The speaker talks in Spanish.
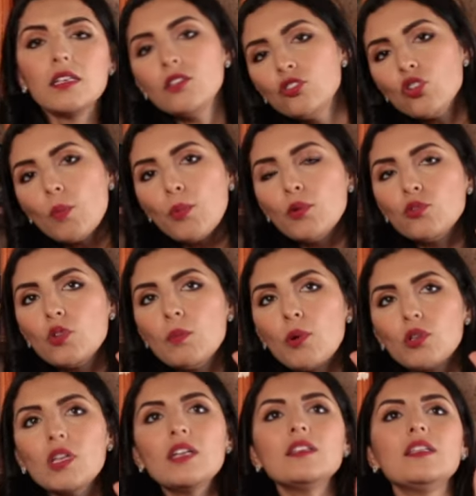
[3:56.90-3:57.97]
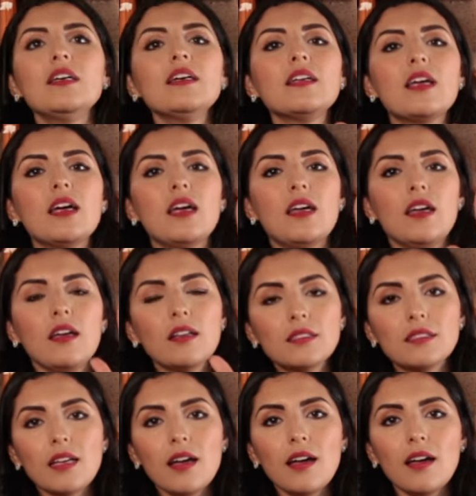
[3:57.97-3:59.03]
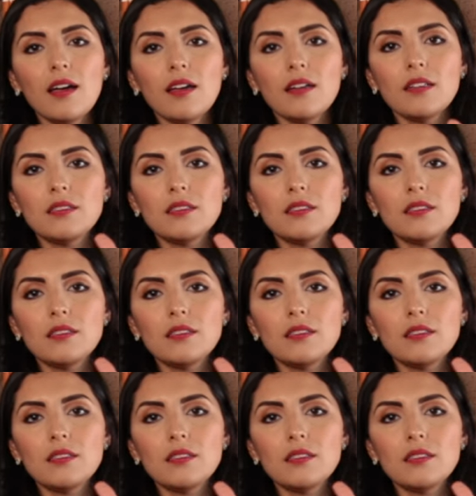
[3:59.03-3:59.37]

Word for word: quinto punto importante, que esta,